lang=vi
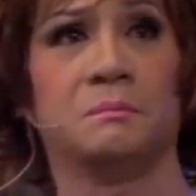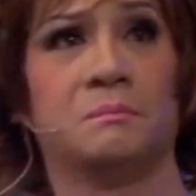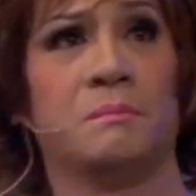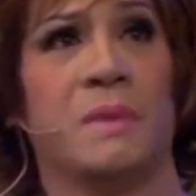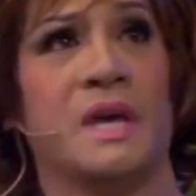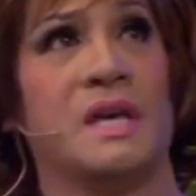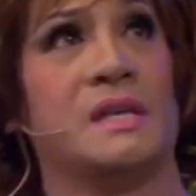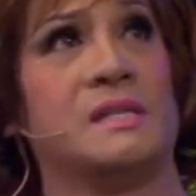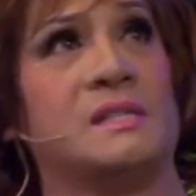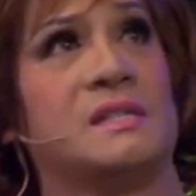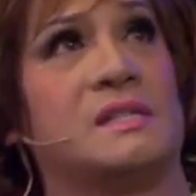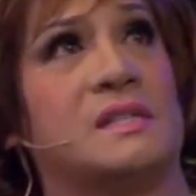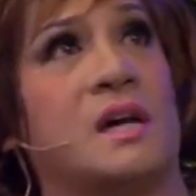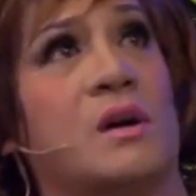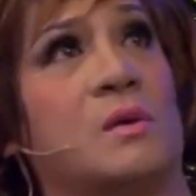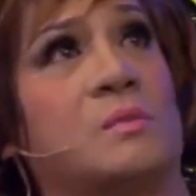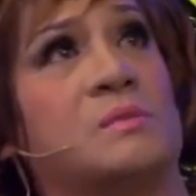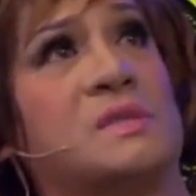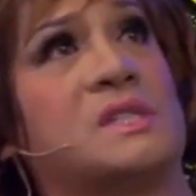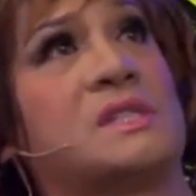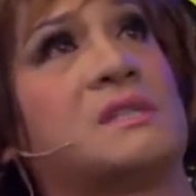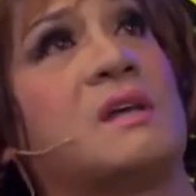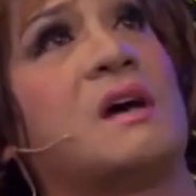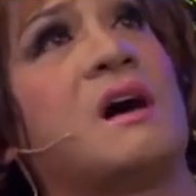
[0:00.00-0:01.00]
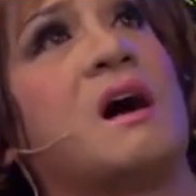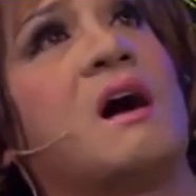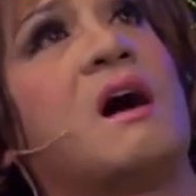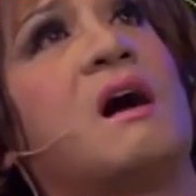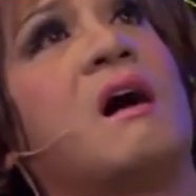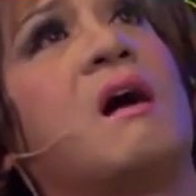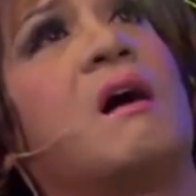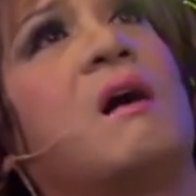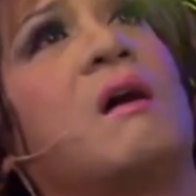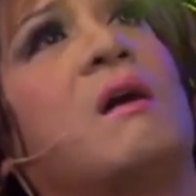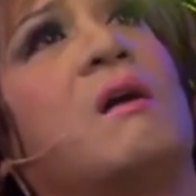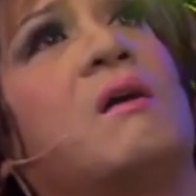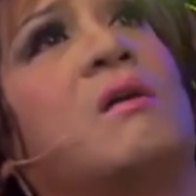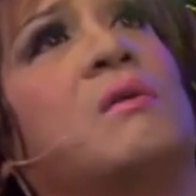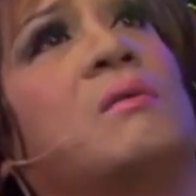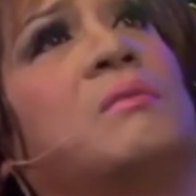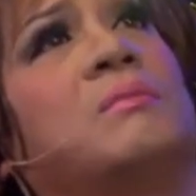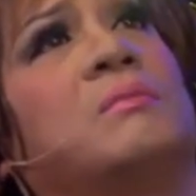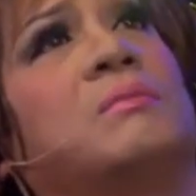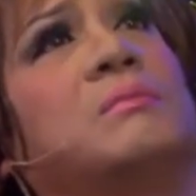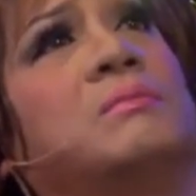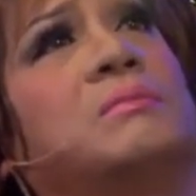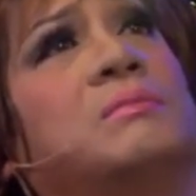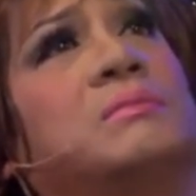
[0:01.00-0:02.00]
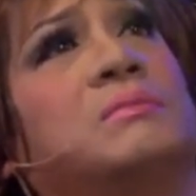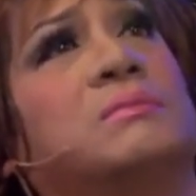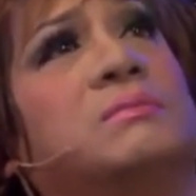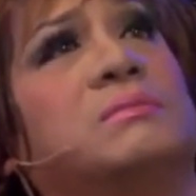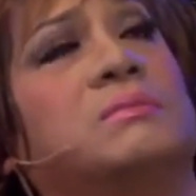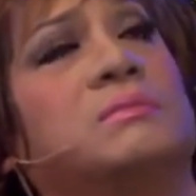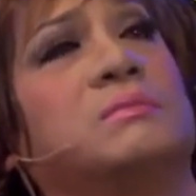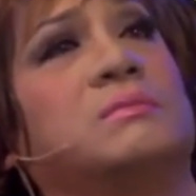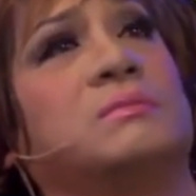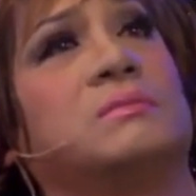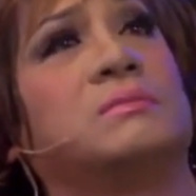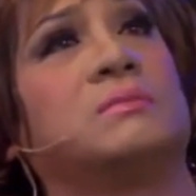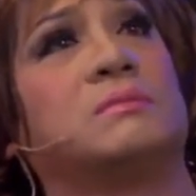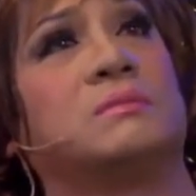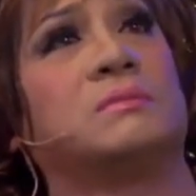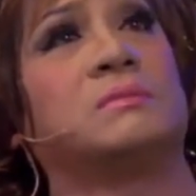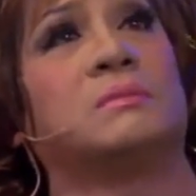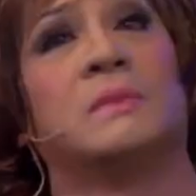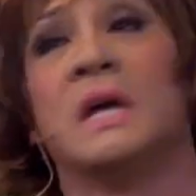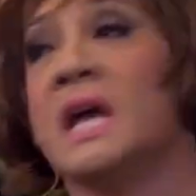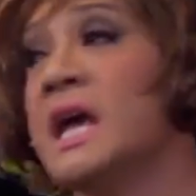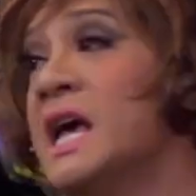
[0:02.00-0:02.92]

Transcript: bên dòng sông. Ôi chiều nào dì cũng hát.